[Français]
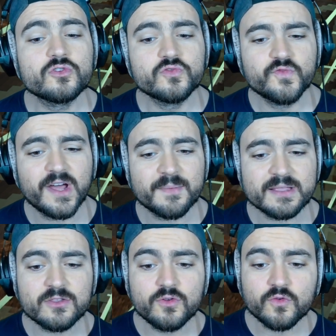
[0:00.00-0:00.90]
dessous. Voilà,
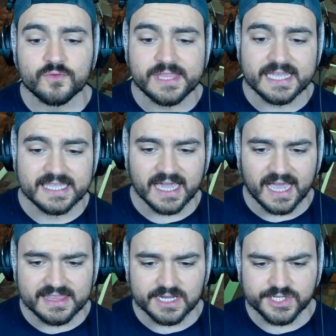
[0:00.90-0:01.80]
maintenant le contact est
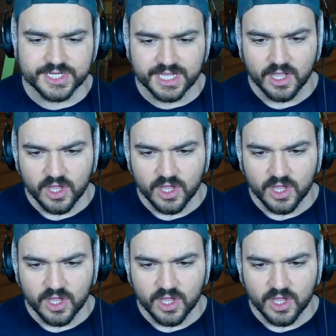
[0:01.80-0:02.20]
rattaché.